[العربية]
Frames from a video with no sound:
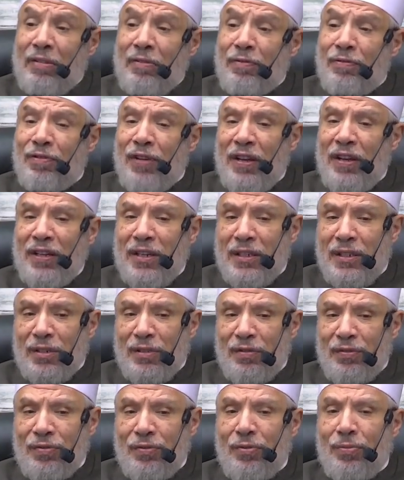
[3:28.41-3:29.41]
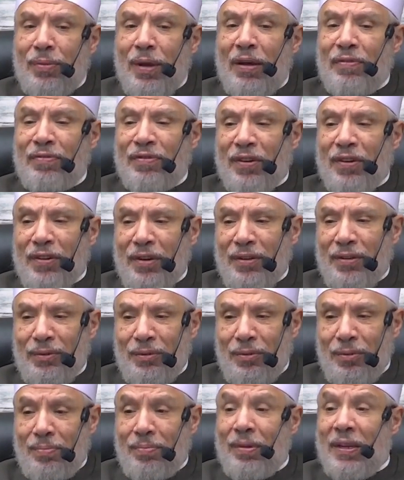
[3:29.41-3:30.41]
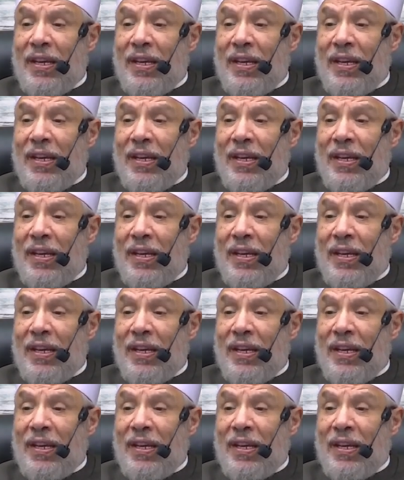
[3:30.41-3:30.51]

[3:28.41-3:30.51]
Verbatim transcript: فنصف ما فرضتم